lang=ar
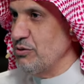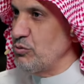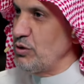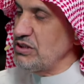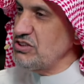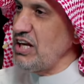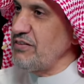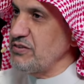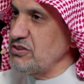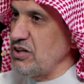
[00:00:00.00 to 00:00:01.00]
ويجعلها
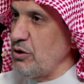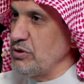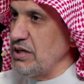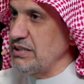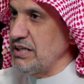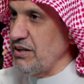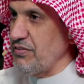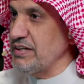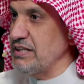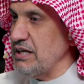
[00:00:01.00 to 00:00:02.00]
في زاويه يعني
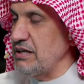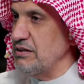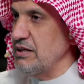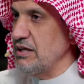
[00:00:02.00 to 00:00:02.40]
ضيقه